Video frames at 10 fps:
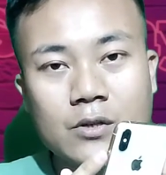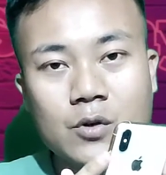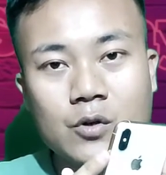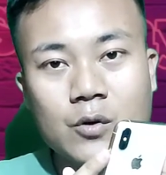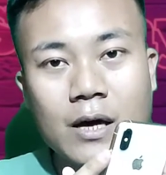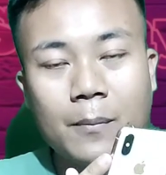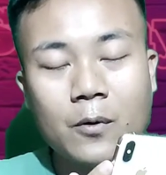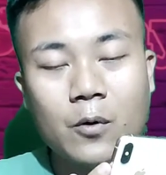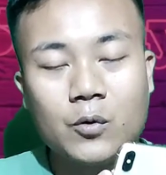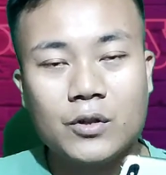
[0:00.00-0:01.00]
तो इसको जो है
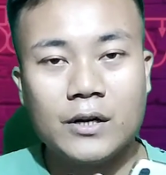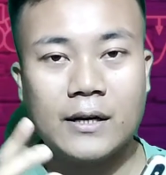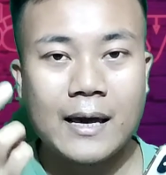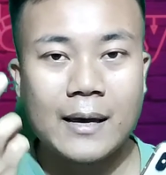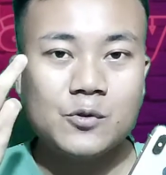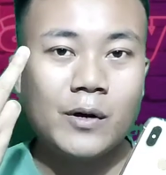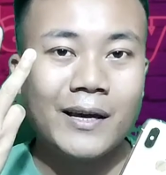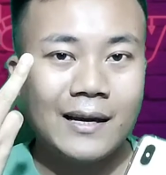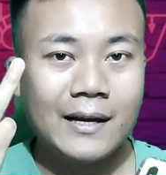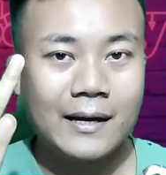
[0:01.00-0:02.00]
आपको थ्री टाइम्स
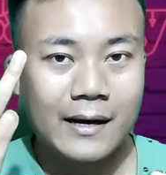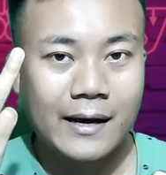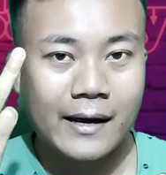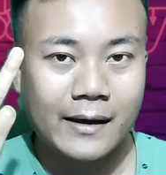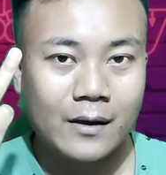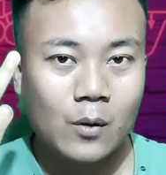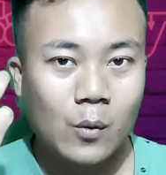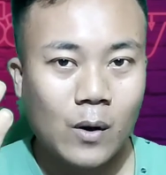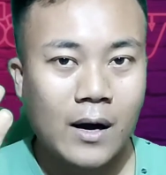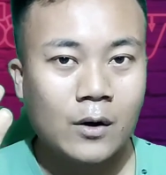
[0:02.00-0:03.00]
जो है क्लिक करना है
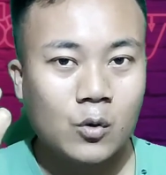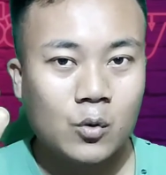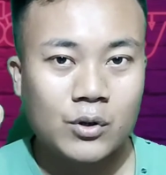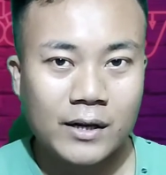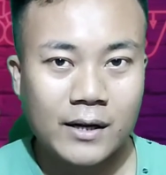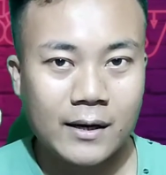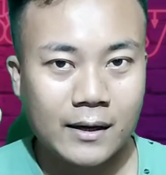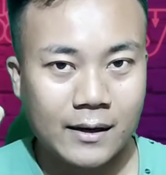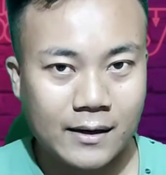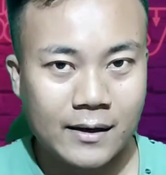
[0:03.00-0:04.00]
वन टू थ्री
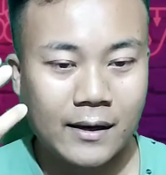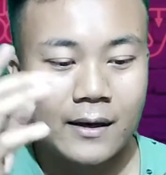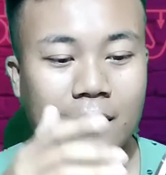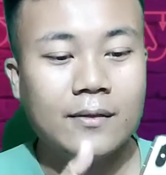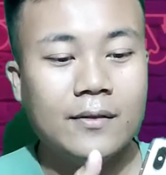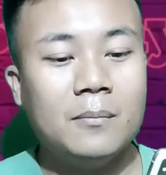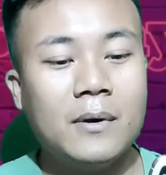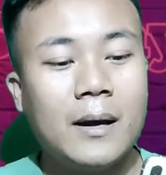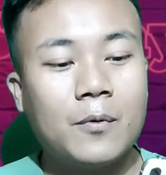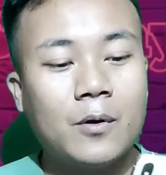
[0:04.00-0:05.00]
करके ठीक है
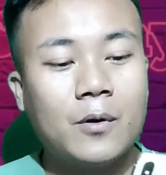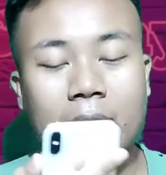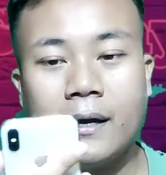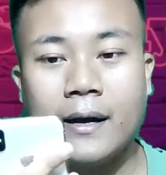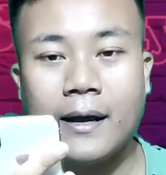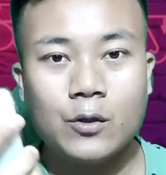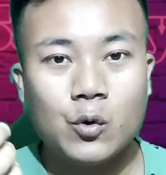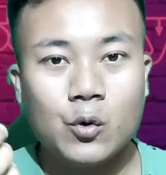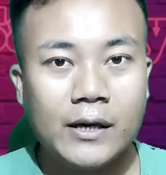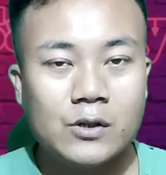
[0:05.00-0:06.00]
तीन बार आपको क्लिक करना
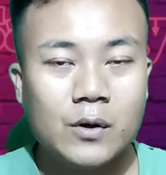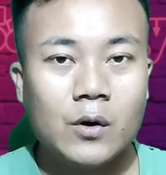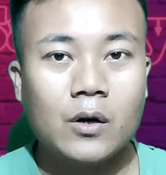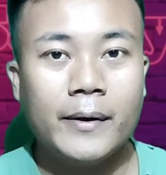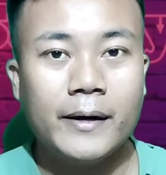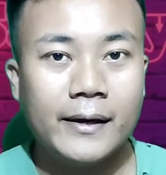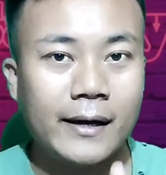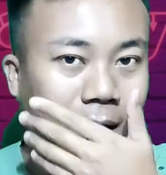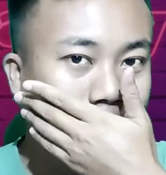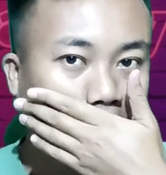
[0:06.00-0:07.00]
है तो ये जो है
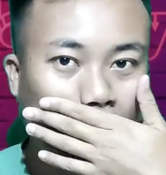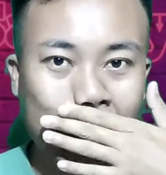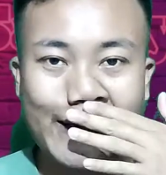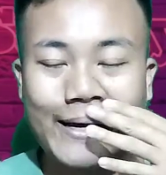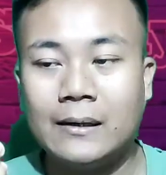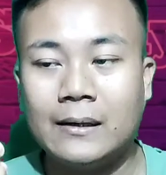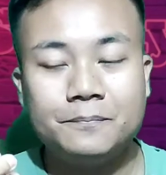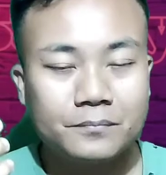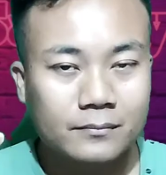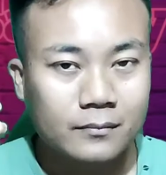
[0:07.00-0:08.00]
ऑटोमेटिक एक्टिव हो जाएगा
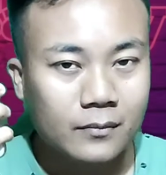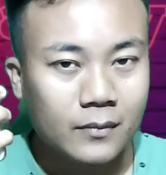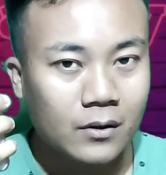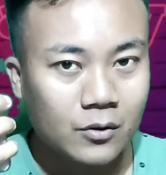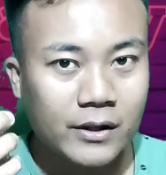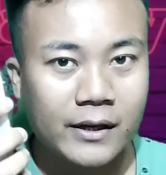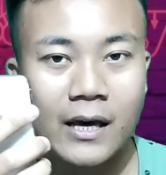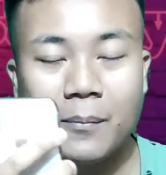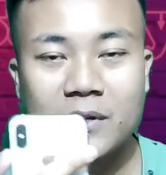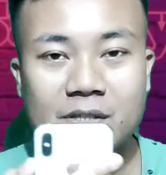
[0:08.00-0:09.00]
तो
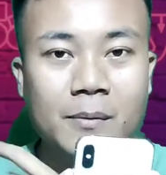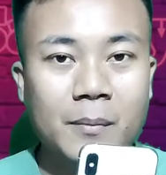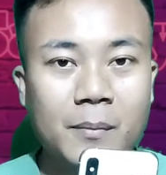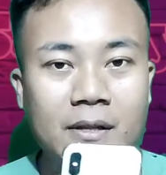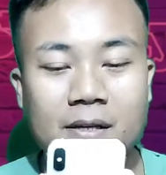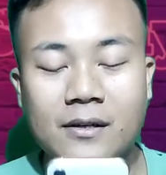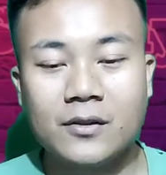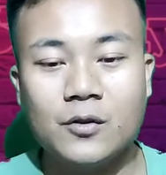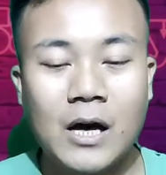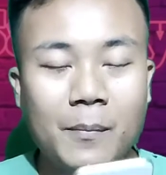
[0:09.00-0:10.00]
देखिए आप स्क्रीन पर भी देख
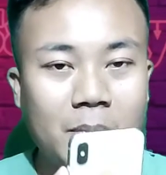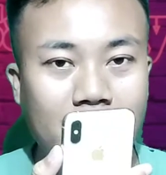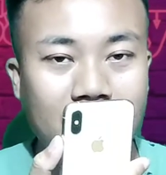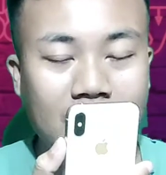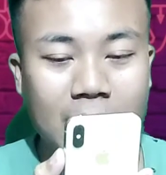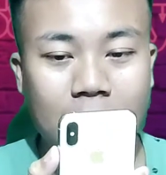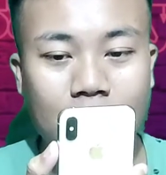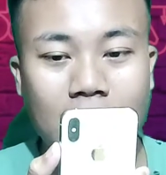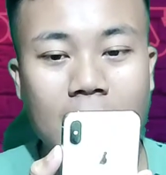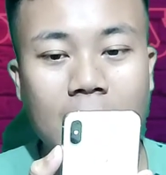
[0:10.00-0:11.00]
सकते हो यहाँ पर भी मैं क्लिक
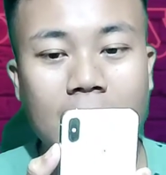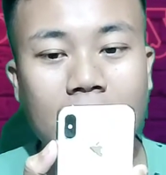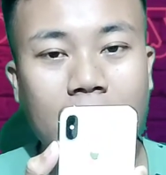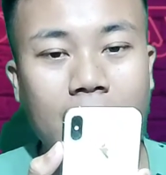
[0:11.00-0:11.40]
करूँगा